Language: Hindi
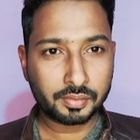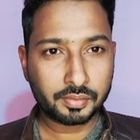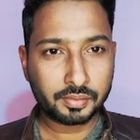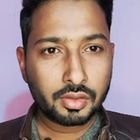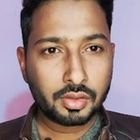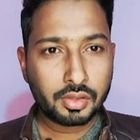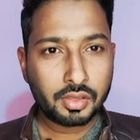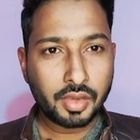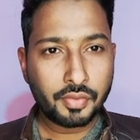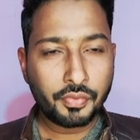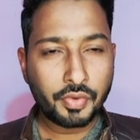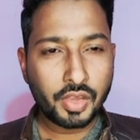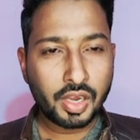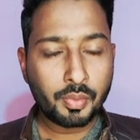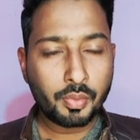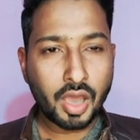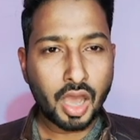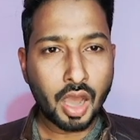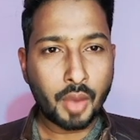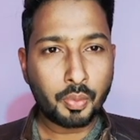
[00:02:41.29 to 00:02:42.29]
ये फिल्म
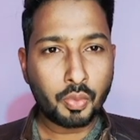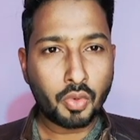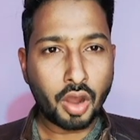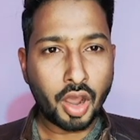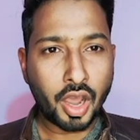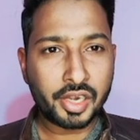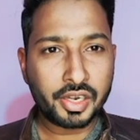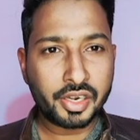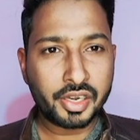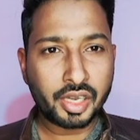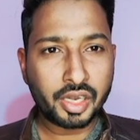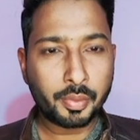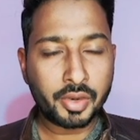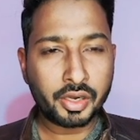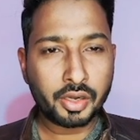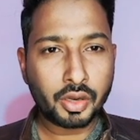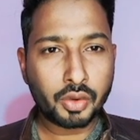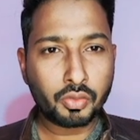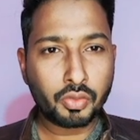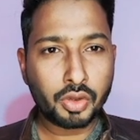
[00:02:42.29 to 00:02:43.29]
मैं आपको हाईली रिकमेंड
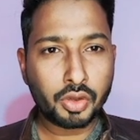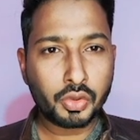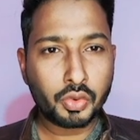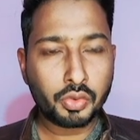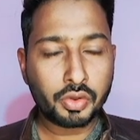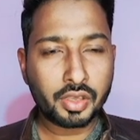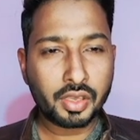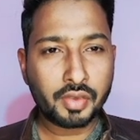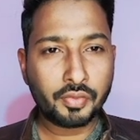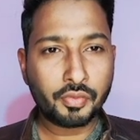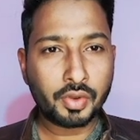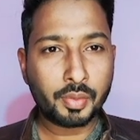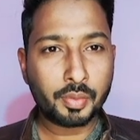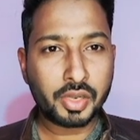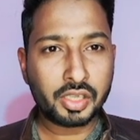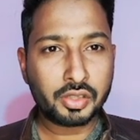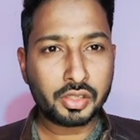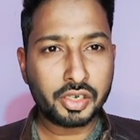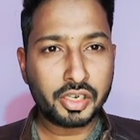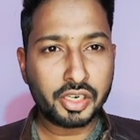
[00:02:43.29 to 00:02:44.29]
करूंगा क्योंकि ये फिल्म
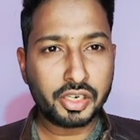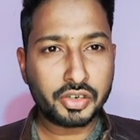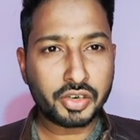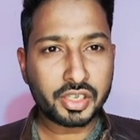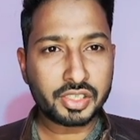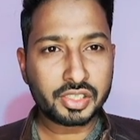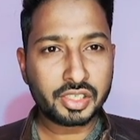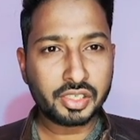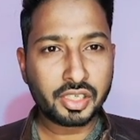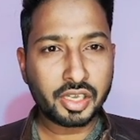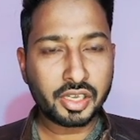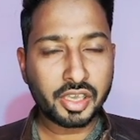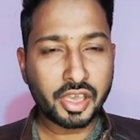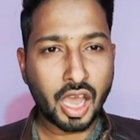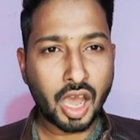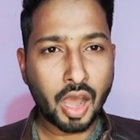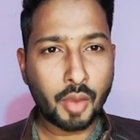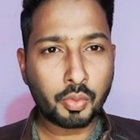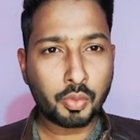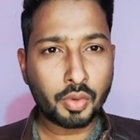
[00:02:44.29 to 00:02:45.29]
इतनी इंटरेस्टिंग है कि
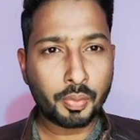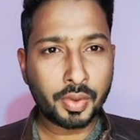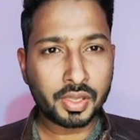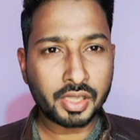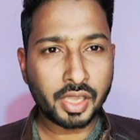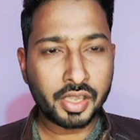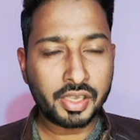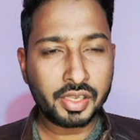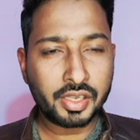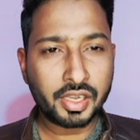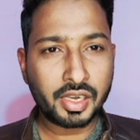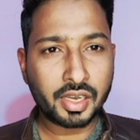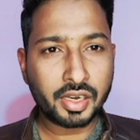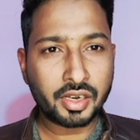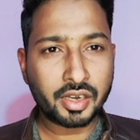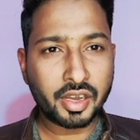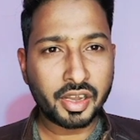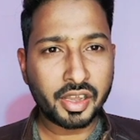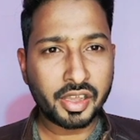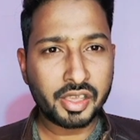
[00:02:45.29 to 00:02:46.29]
आपको पता ही नहीं
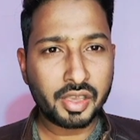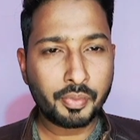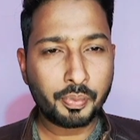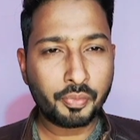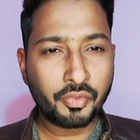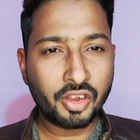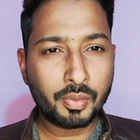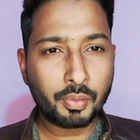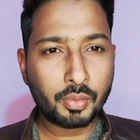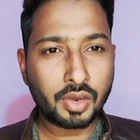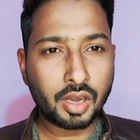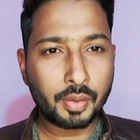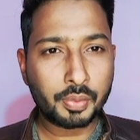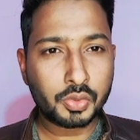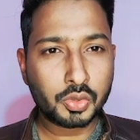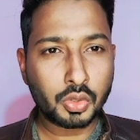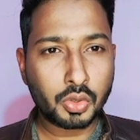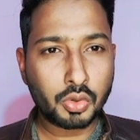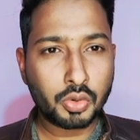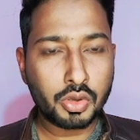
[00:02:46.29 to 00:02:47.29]
लगेगा कि ये फिल्म कब
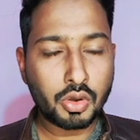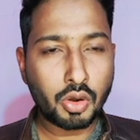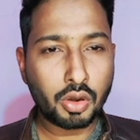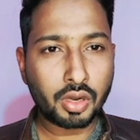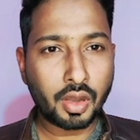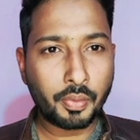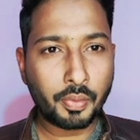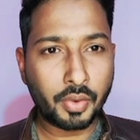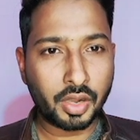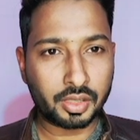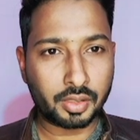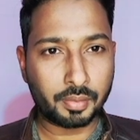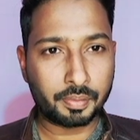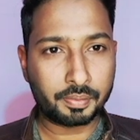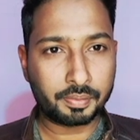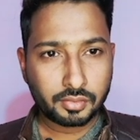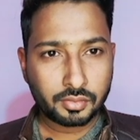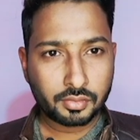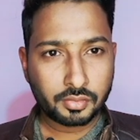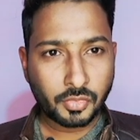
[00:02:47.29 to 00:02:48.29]
शुरू हुई और कब
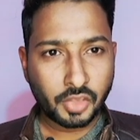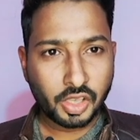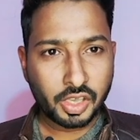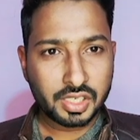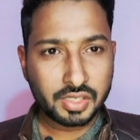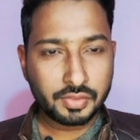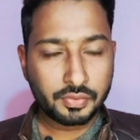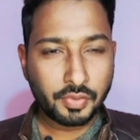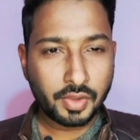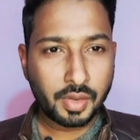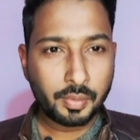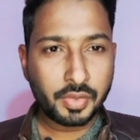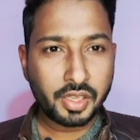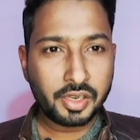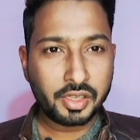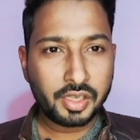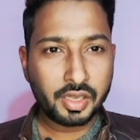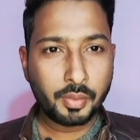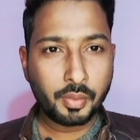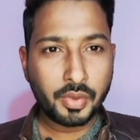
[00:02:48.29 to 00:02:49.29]
ख़त्म इस फिल्म के
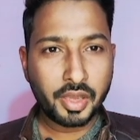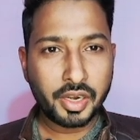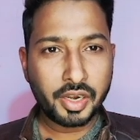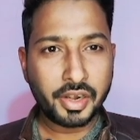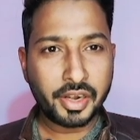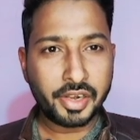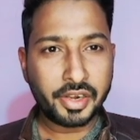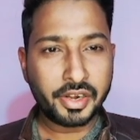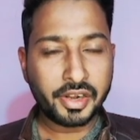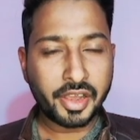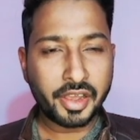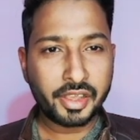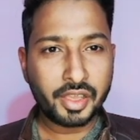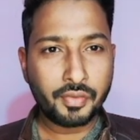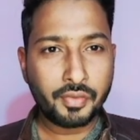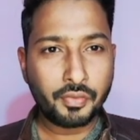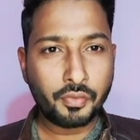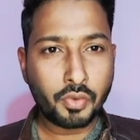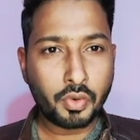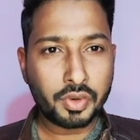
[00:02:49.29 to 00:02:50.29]
लिए मेरी रेटिंग रहेगी
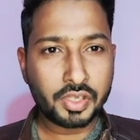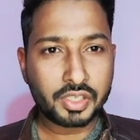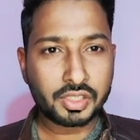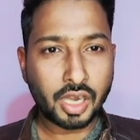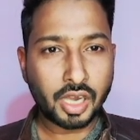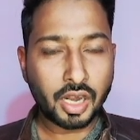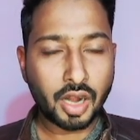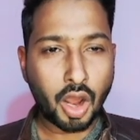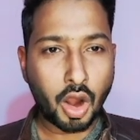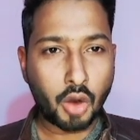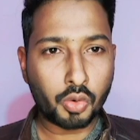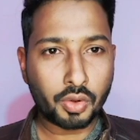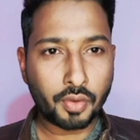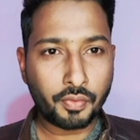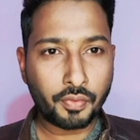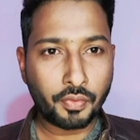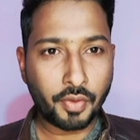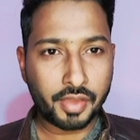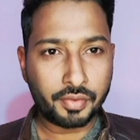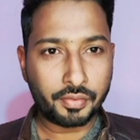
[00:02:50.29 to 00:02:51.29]
फोर स्टार आउट ऑफ
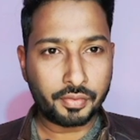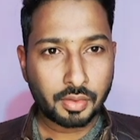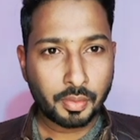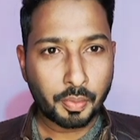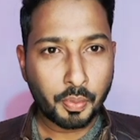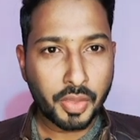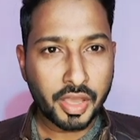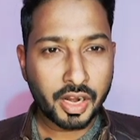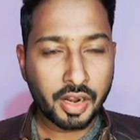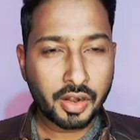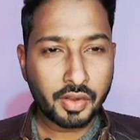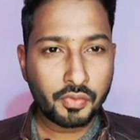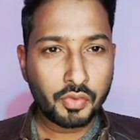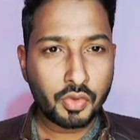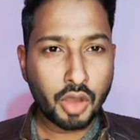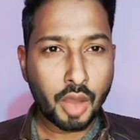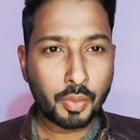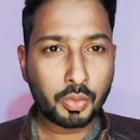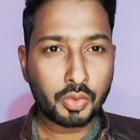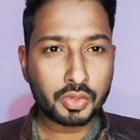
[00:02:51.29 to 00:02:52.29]
फाइव मेरा रिव्यू
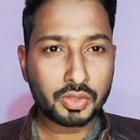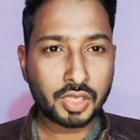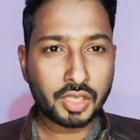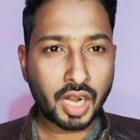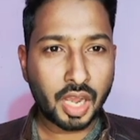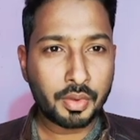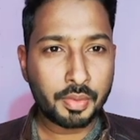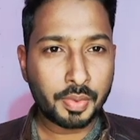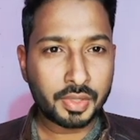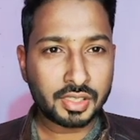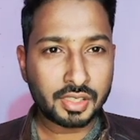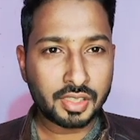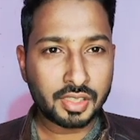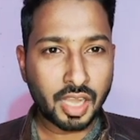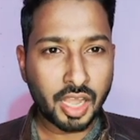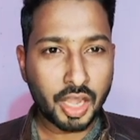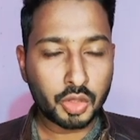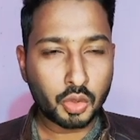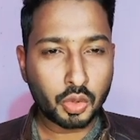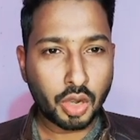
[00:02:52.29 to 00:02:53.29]
आपको ज़रा भी पसंद
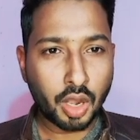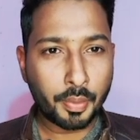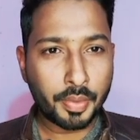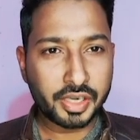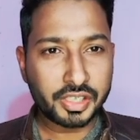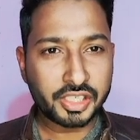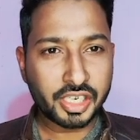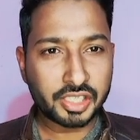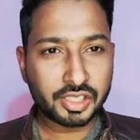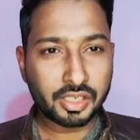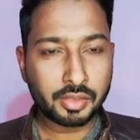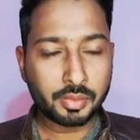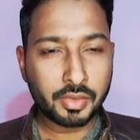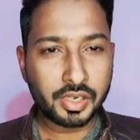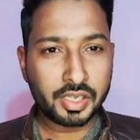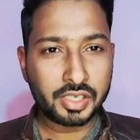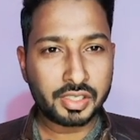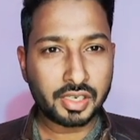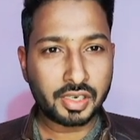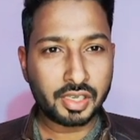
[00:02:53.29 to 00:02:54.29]
आया तो कमेंट सेक्शन में
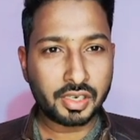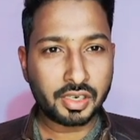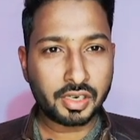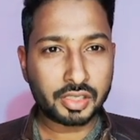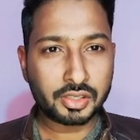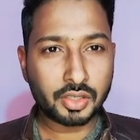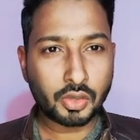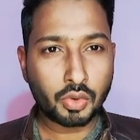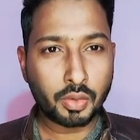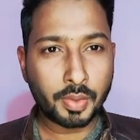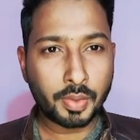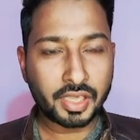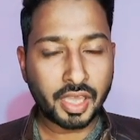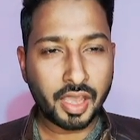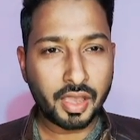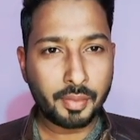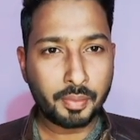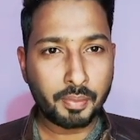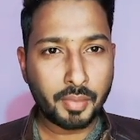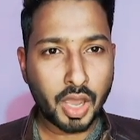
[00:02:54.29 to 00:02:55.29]
नीचे लिखकर ज़रूर
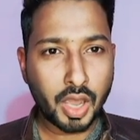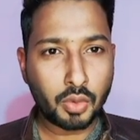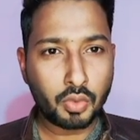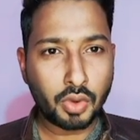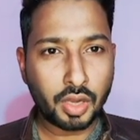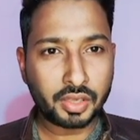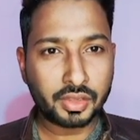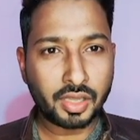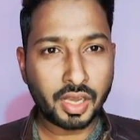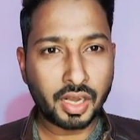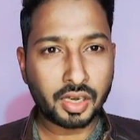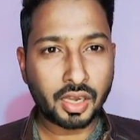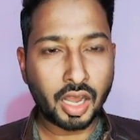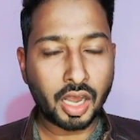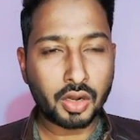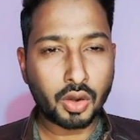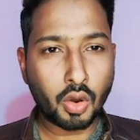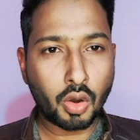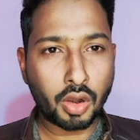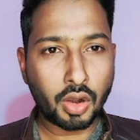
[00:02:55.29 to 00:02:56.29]
बताएं मैं हूं अदनान खान
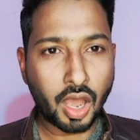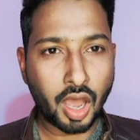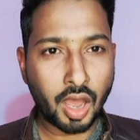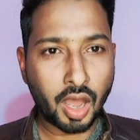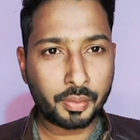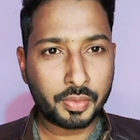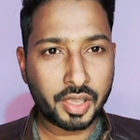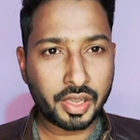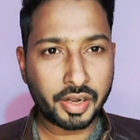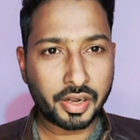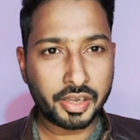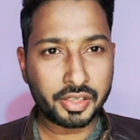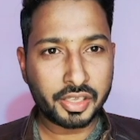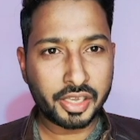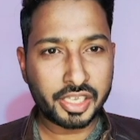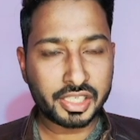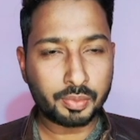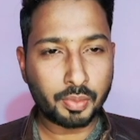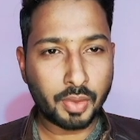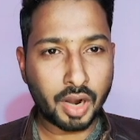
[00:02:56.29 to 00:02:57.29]
और आप देख रहे थे
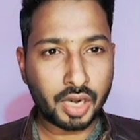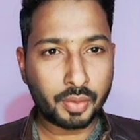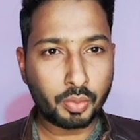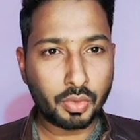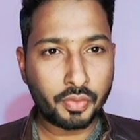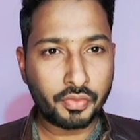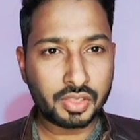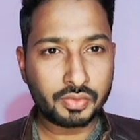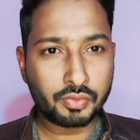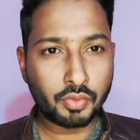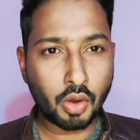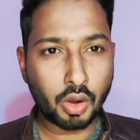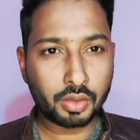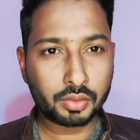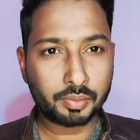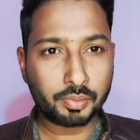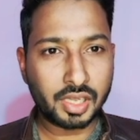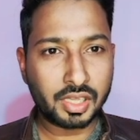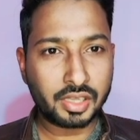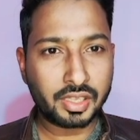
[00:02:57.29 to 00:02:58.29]
स्मार्ट मूवीज़ वॉक
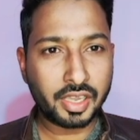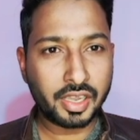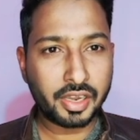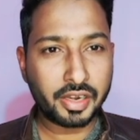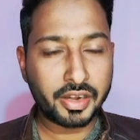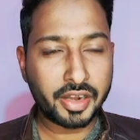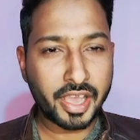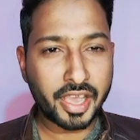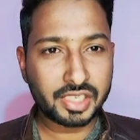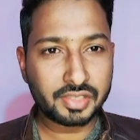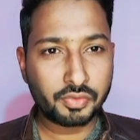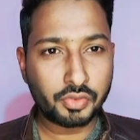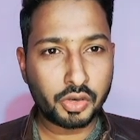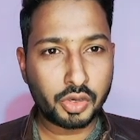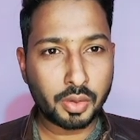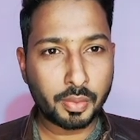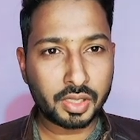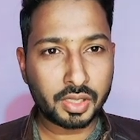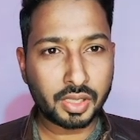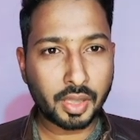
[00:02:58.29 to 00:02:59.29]
मिलते हैं नेक्स्ट वीडियो
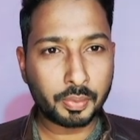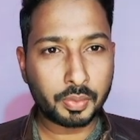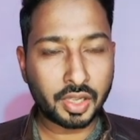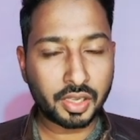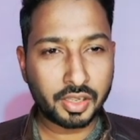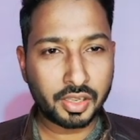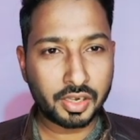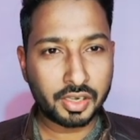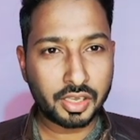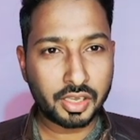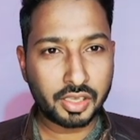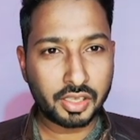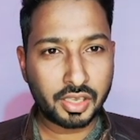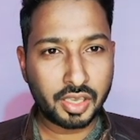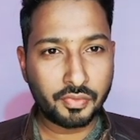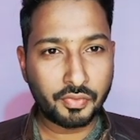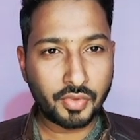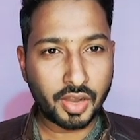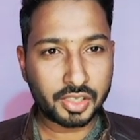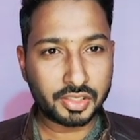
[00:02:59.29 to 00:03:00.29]
में तब तक के लिए
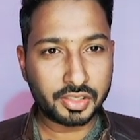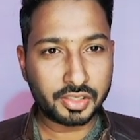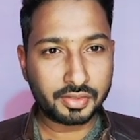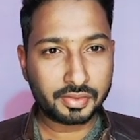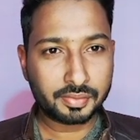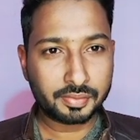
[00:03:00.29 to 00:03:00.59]
कीप वॉचिंग